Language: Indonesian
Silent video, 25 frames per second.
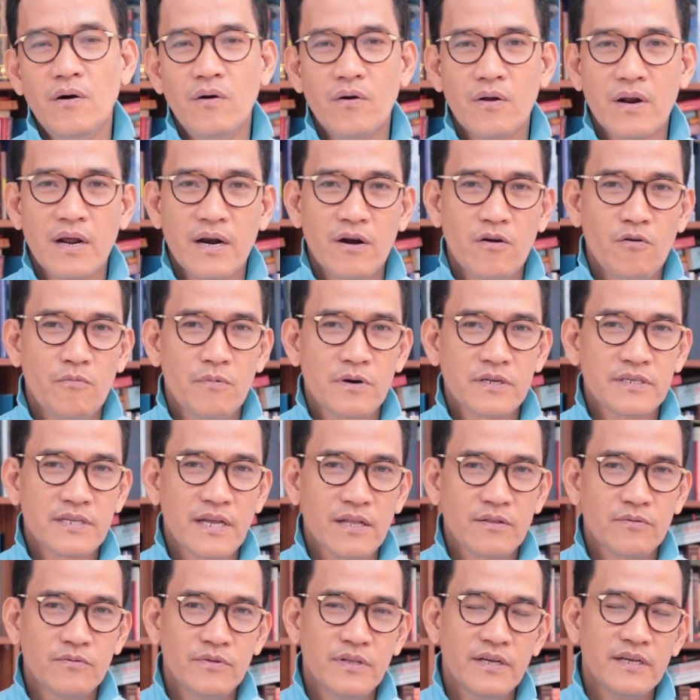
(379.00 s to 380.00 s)
orang nomor
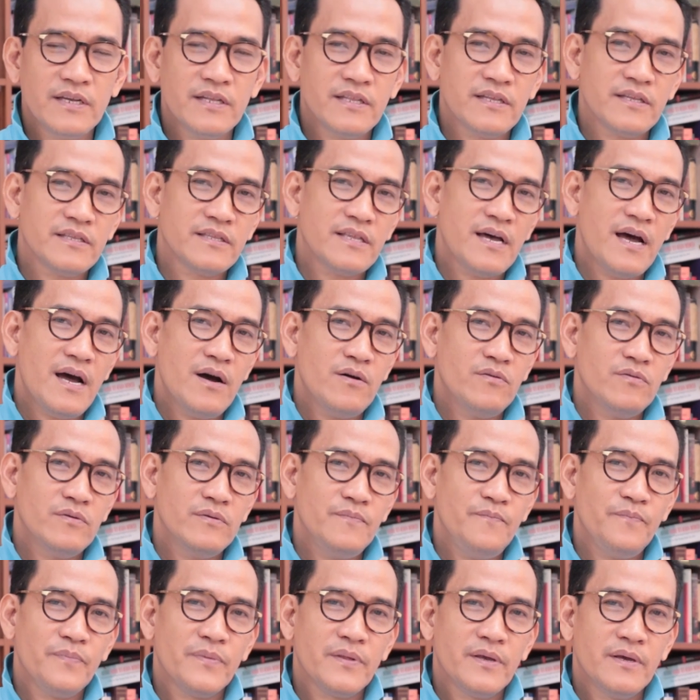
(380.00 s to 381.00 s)
satunya kita
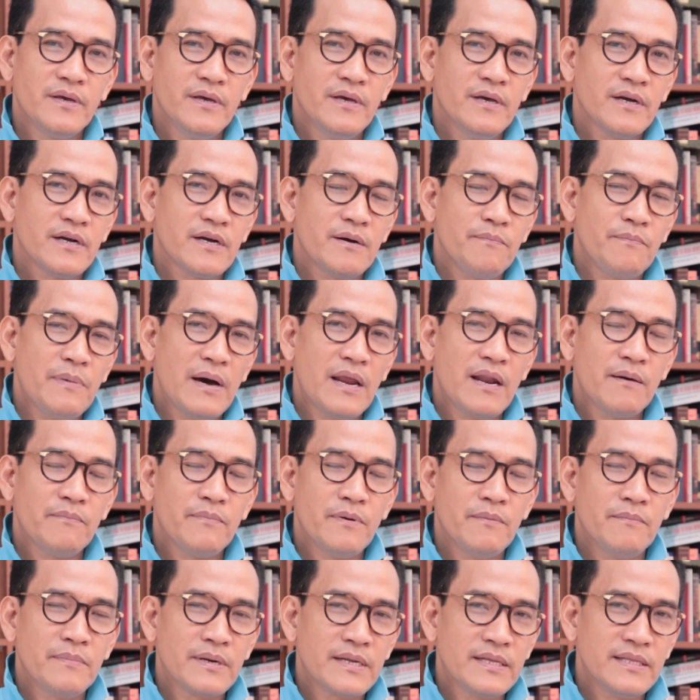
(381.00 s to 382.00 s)
tahu, kepala
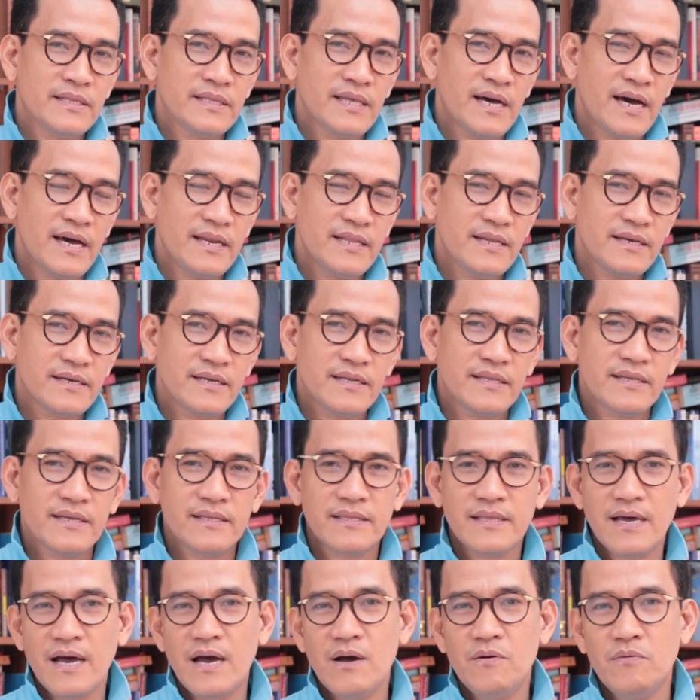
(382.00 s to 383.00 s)
pemerintahannya
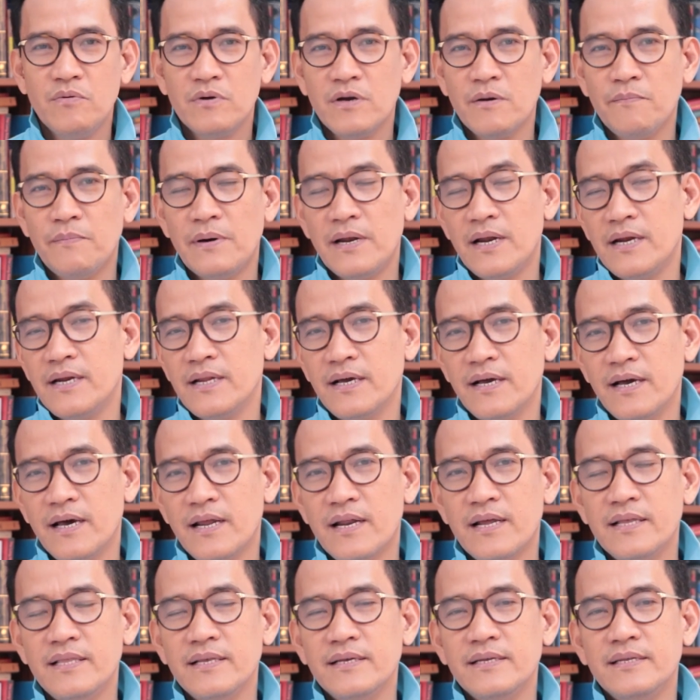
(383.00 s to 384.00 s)
kita tahu, kepala
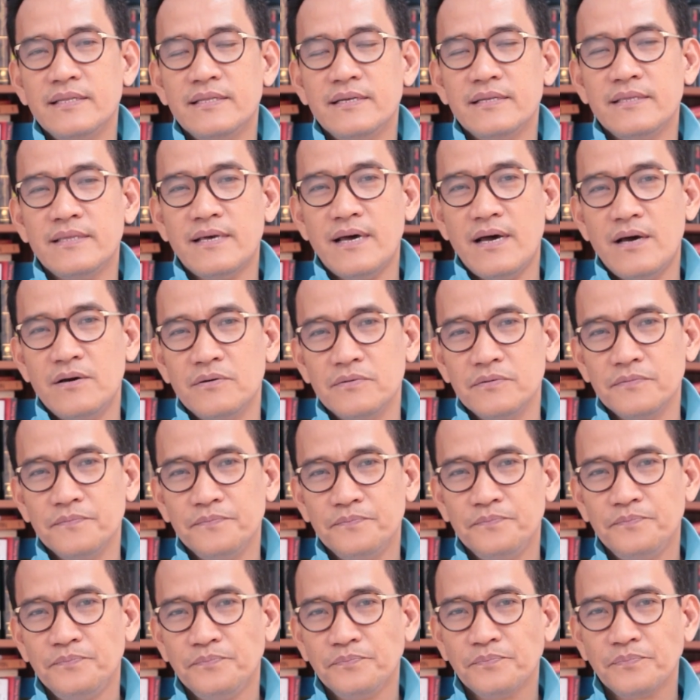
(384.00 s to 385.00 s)
negaranya kita tahu.
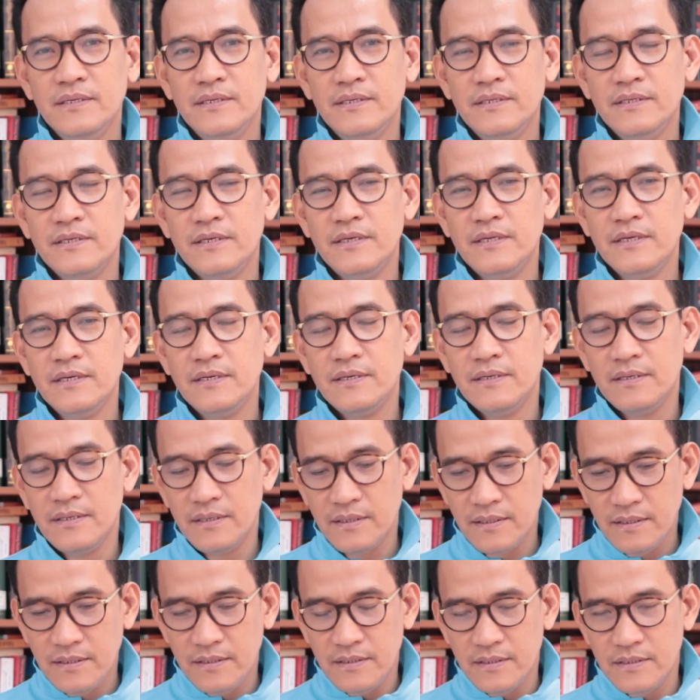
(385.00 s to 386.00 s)
Jadi
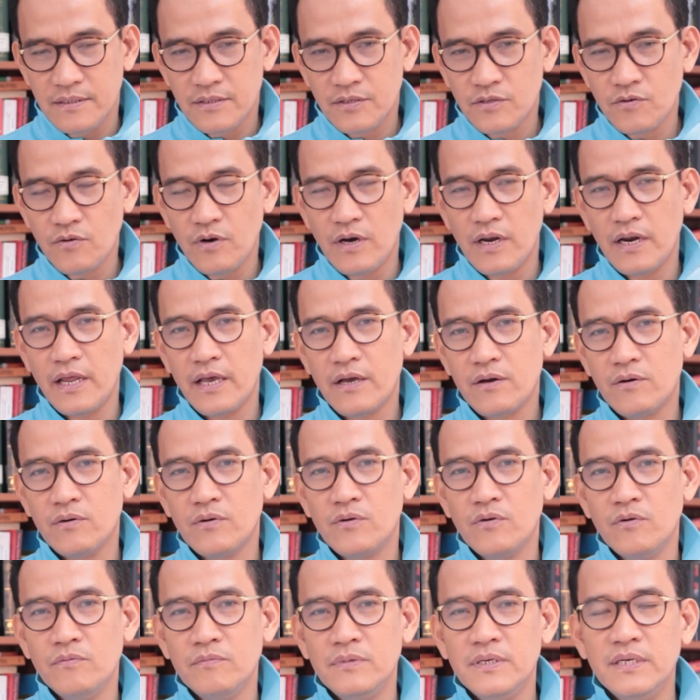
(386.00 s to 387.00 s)
soal
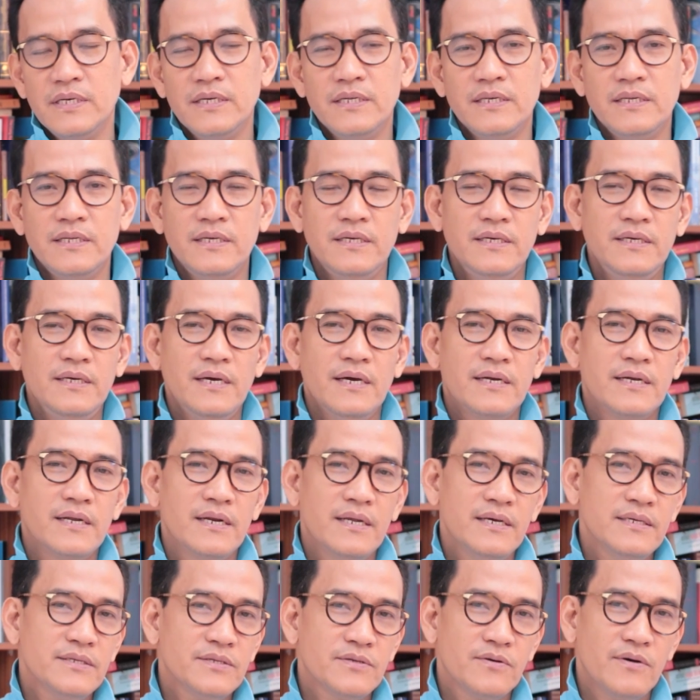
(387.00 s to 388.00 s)
ekonomi ini
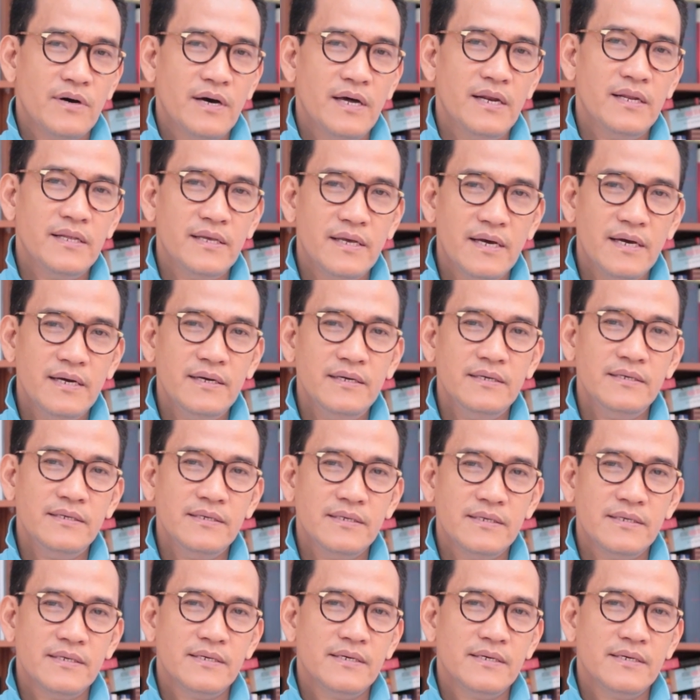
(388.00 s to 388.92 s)
adalah soal yang